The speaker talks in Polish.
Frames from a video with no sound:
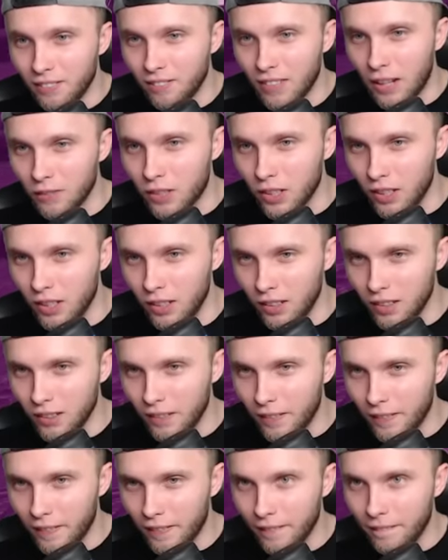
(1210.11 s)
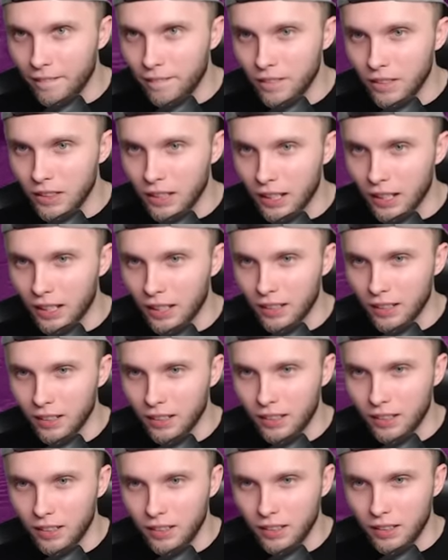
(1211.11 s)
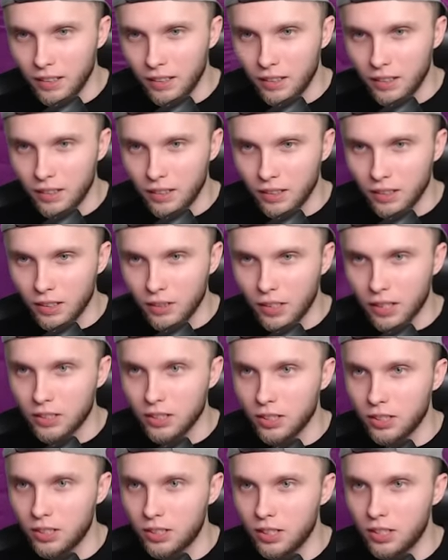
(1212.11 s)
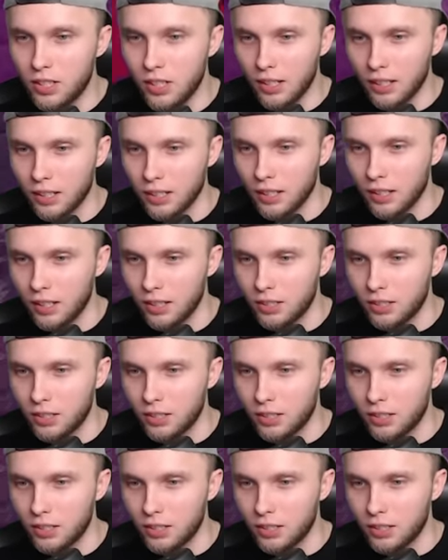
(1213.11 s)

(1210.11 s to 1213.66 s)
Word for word: Mam to? Nie. Dobra, coś się dzieje.